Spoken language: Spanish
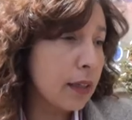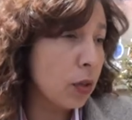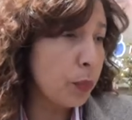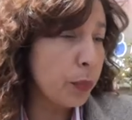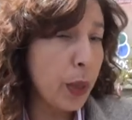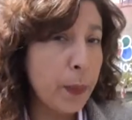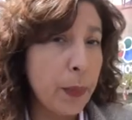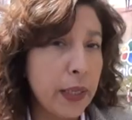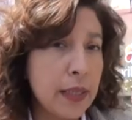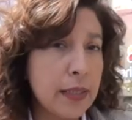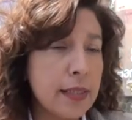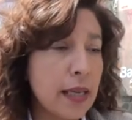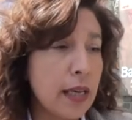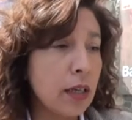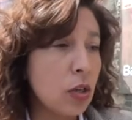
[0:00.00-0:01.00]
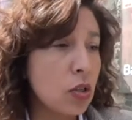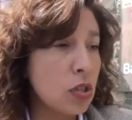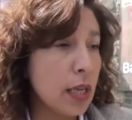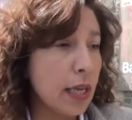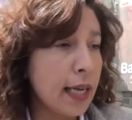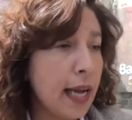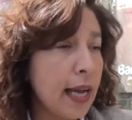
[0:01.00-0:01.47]
con mi experiencia de
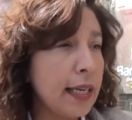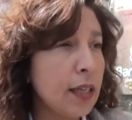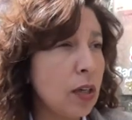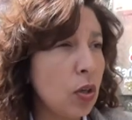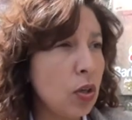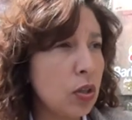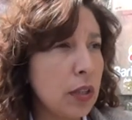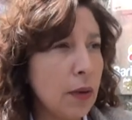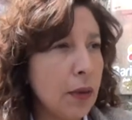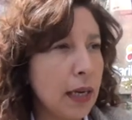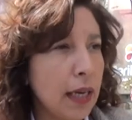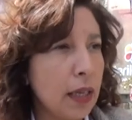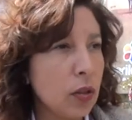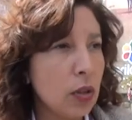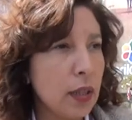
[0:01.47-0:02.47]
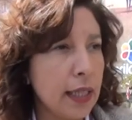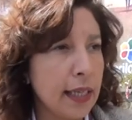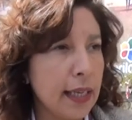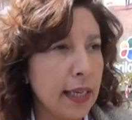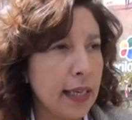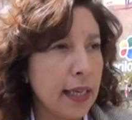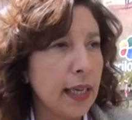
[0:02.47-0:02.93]
concejal y con los trabajadores
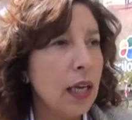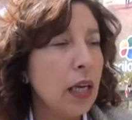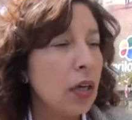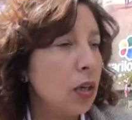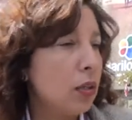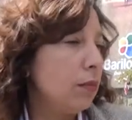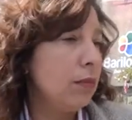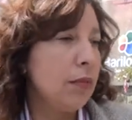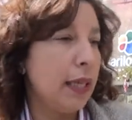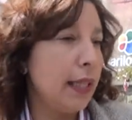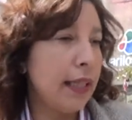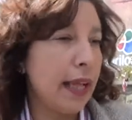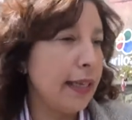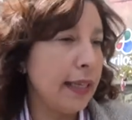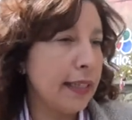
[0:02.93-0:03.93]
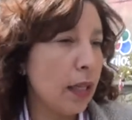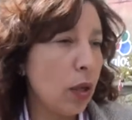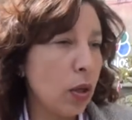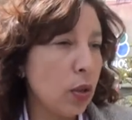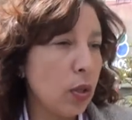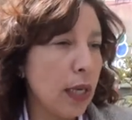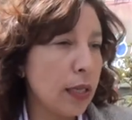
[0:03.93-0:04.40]
que han
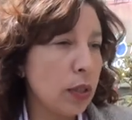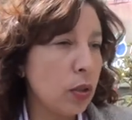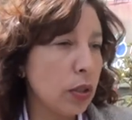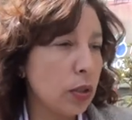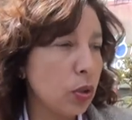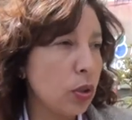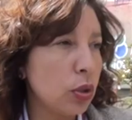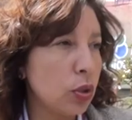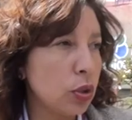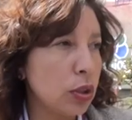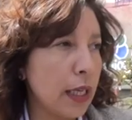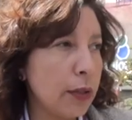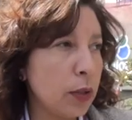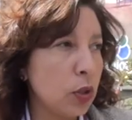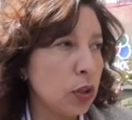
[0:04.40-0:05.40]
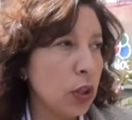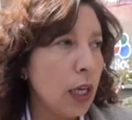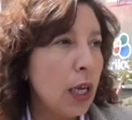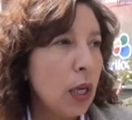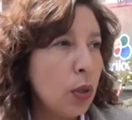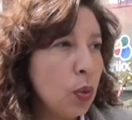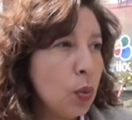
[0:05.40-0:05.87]
estado a lo largo de todos estos años,
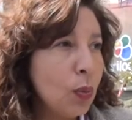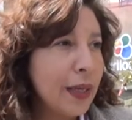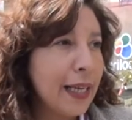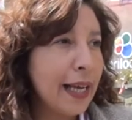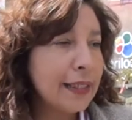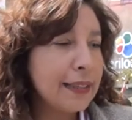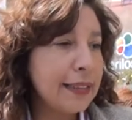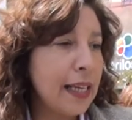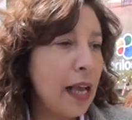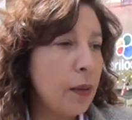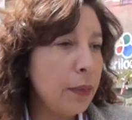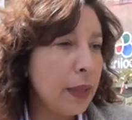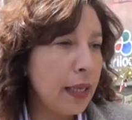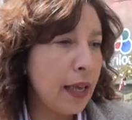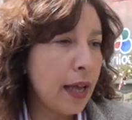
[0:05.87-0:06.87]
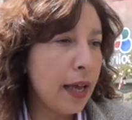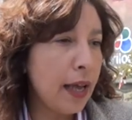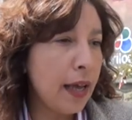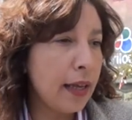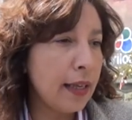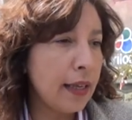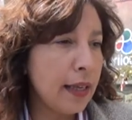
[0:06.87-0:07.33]
nunca se
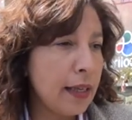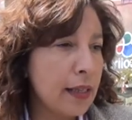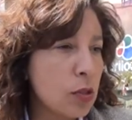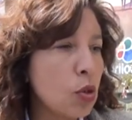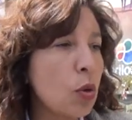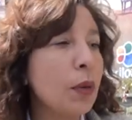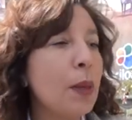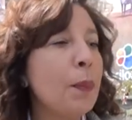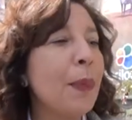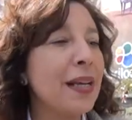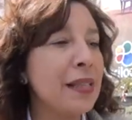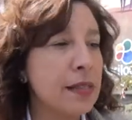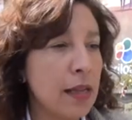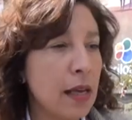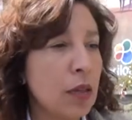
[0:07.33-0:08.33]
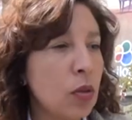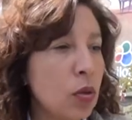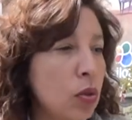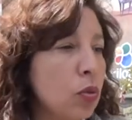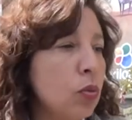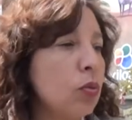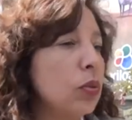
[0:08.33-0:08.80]
había eh,
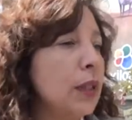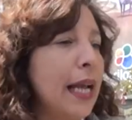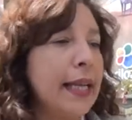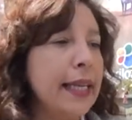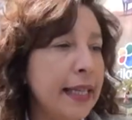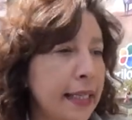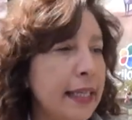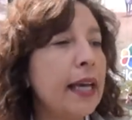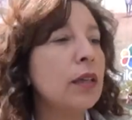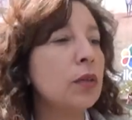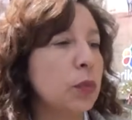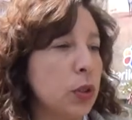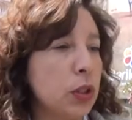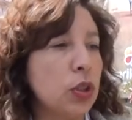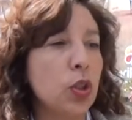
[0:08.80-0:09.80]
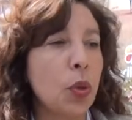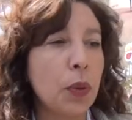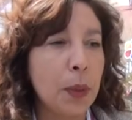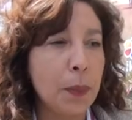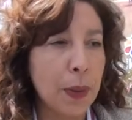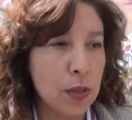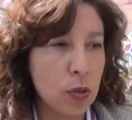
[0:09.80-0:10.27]
sobrepasado una línea como se
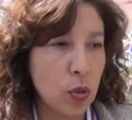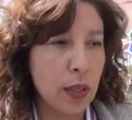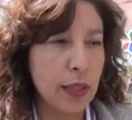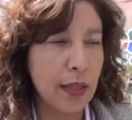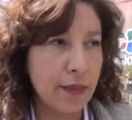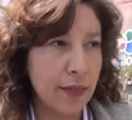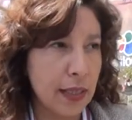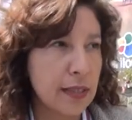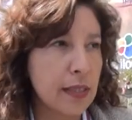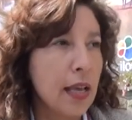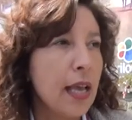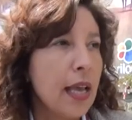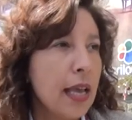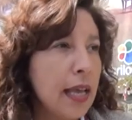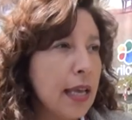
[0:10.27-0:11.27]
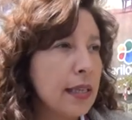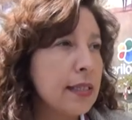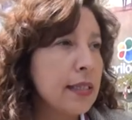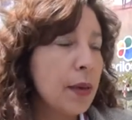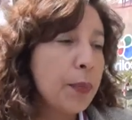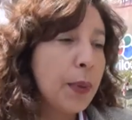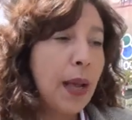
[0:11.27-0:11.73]
sobrepasó esta vez. Eh,
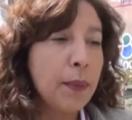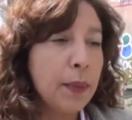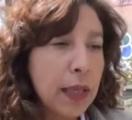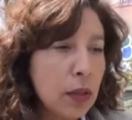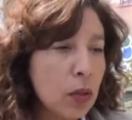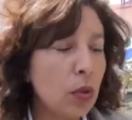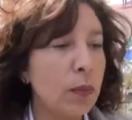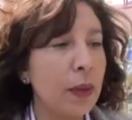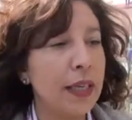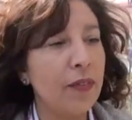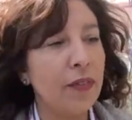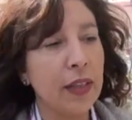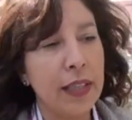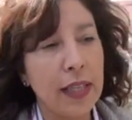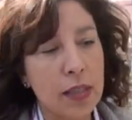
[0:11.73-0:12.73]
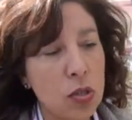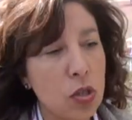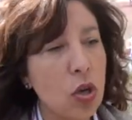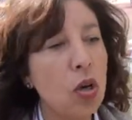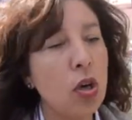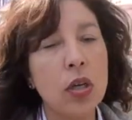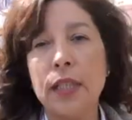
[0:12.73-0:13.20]
siempre ha habido
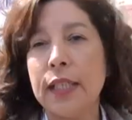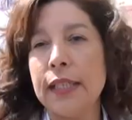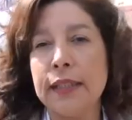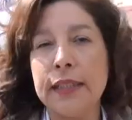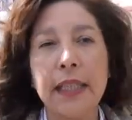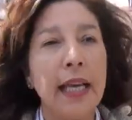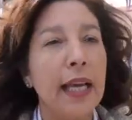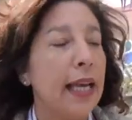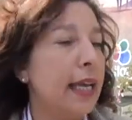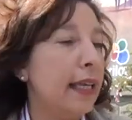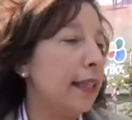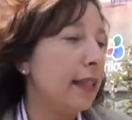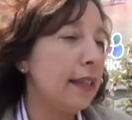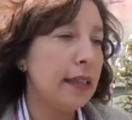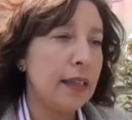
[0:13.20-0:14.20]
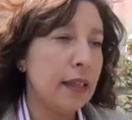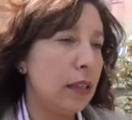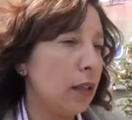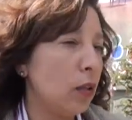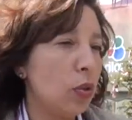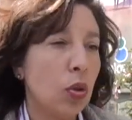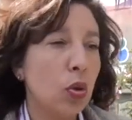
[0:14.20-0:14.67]
manifestaciones eh, de
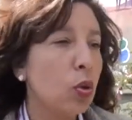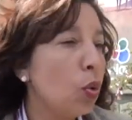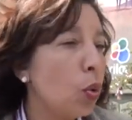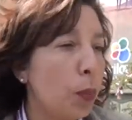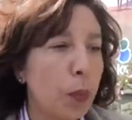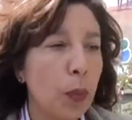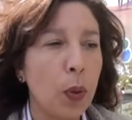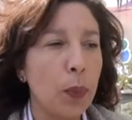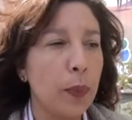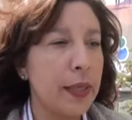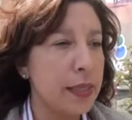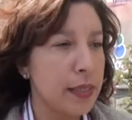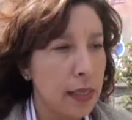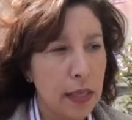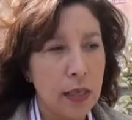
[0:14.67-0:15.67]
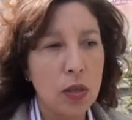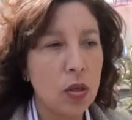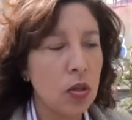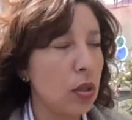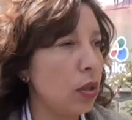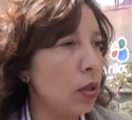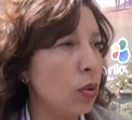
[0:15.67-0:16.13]
distintos grupos,
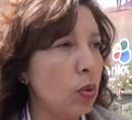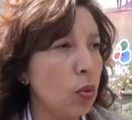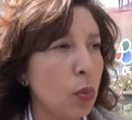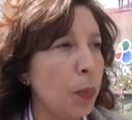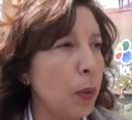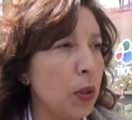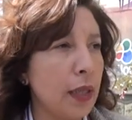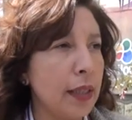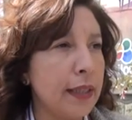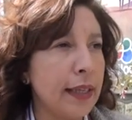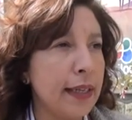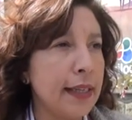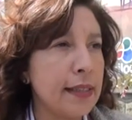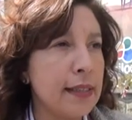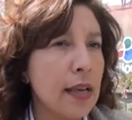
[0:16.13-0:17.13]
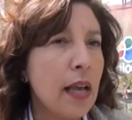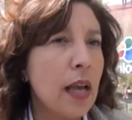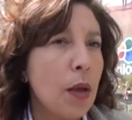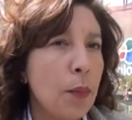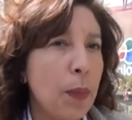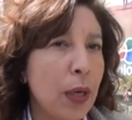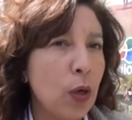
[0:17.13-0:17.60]
vecinos, grupos de interés,
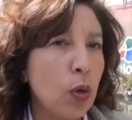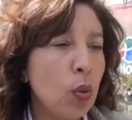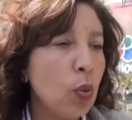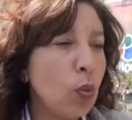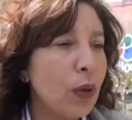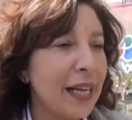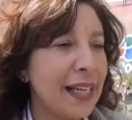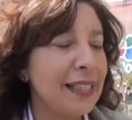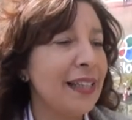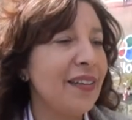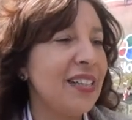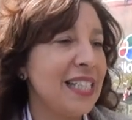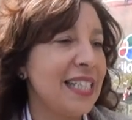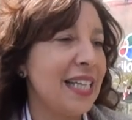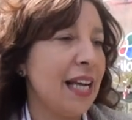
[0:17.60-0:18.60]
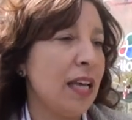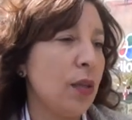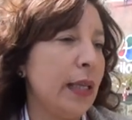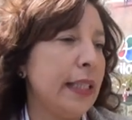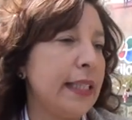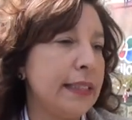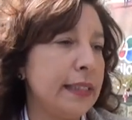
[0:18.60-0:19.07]
pero nunca se había
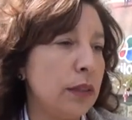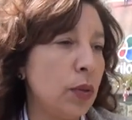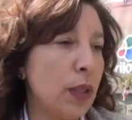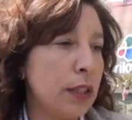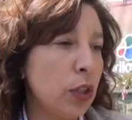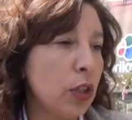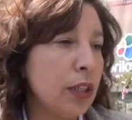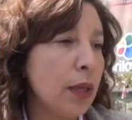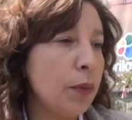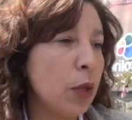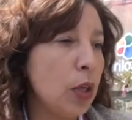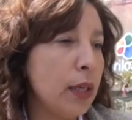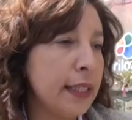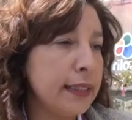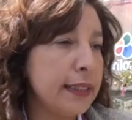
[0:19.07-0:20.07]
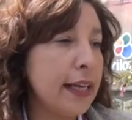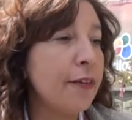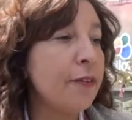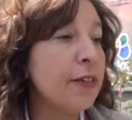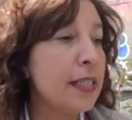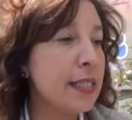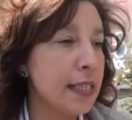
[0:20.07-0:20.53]
llegado a esta situación de violencia
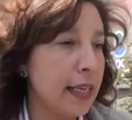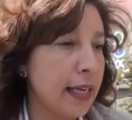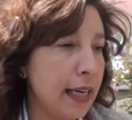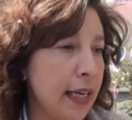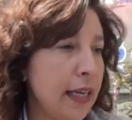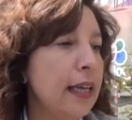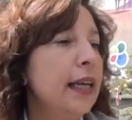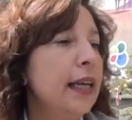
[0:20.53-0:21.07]
física